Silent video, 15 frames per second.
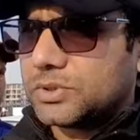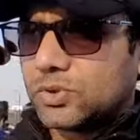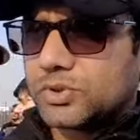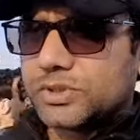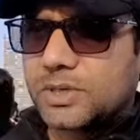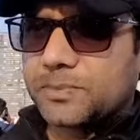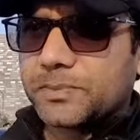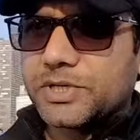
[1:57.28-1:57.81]

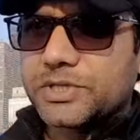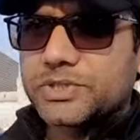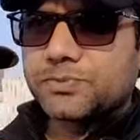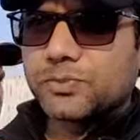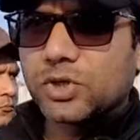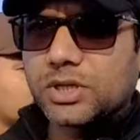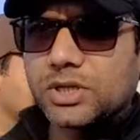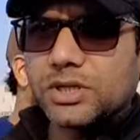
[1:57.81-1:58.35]
2020
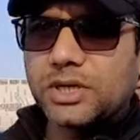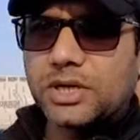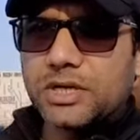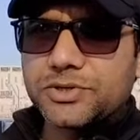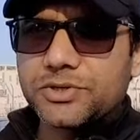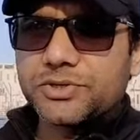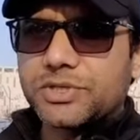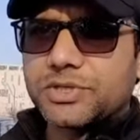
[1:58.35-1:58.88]
मॉडल
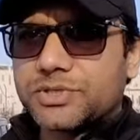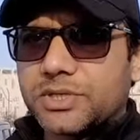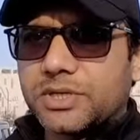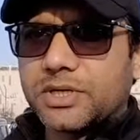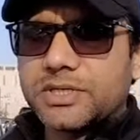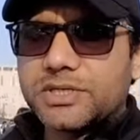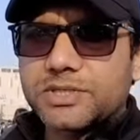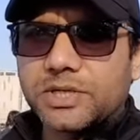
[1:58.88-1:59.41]

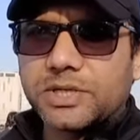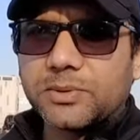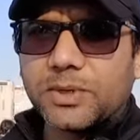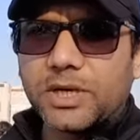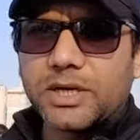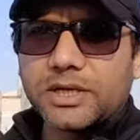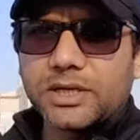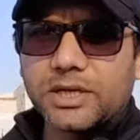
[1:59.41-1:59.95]
अनरजिस्टर्ड इसकी
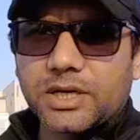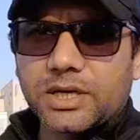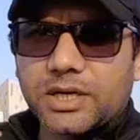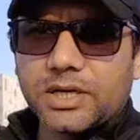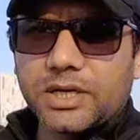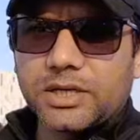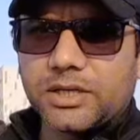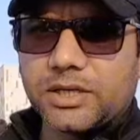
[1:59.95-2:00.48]
डिमांड
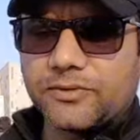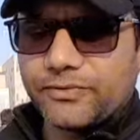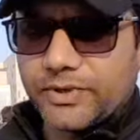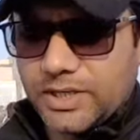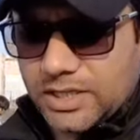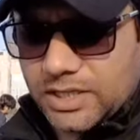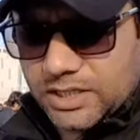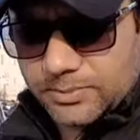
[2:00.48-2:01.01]
रहे हैं
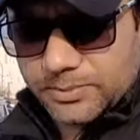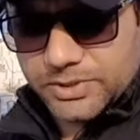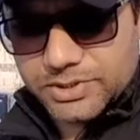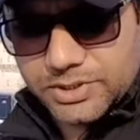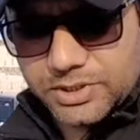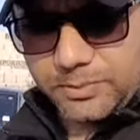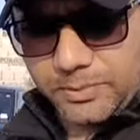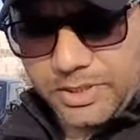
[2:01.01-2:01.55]
नब्बे लाख रुपए
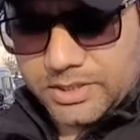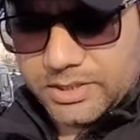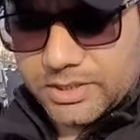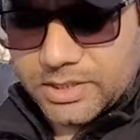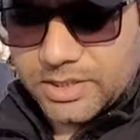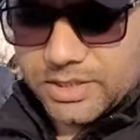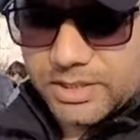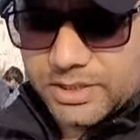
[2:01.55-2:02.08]
इसकी डिमांड
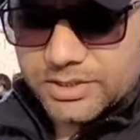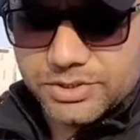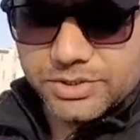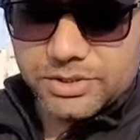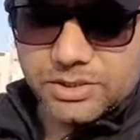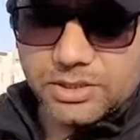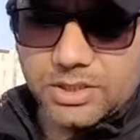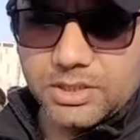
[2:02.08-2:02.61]
कर रहे हैं
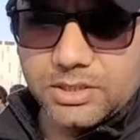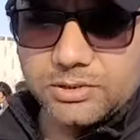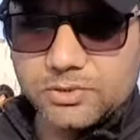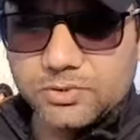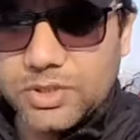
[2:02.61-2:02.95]
कंडीशन दिखा देता